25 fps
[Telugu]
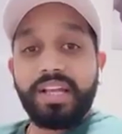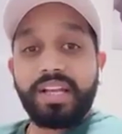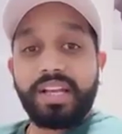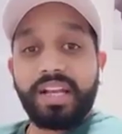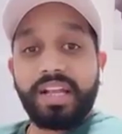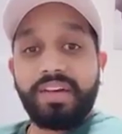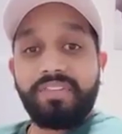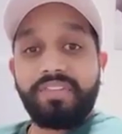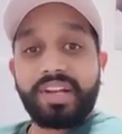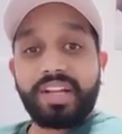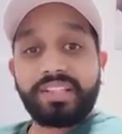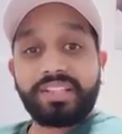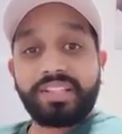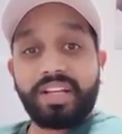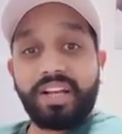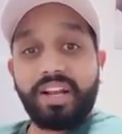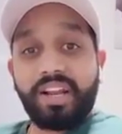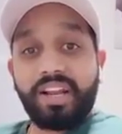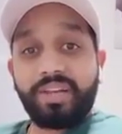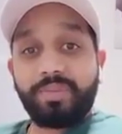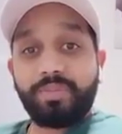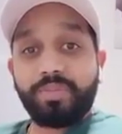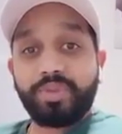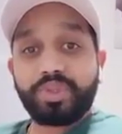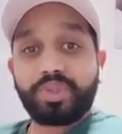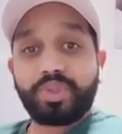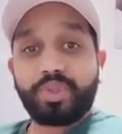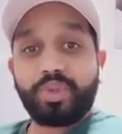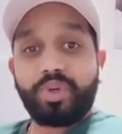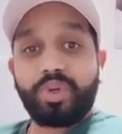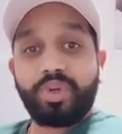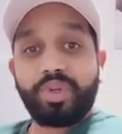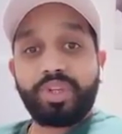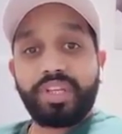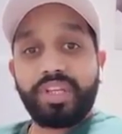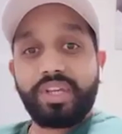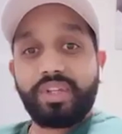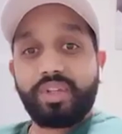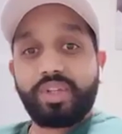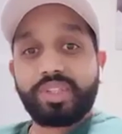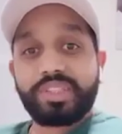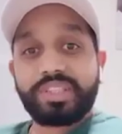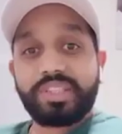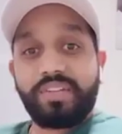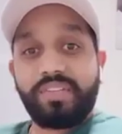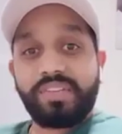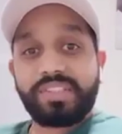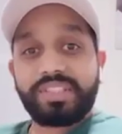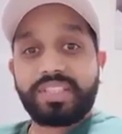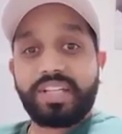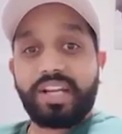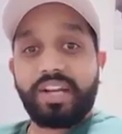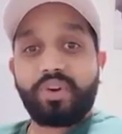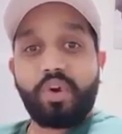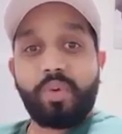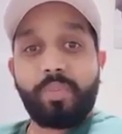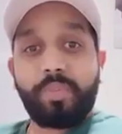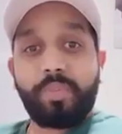నవరత్నాల ముసుగులో ఏదో సంవత్సరానికి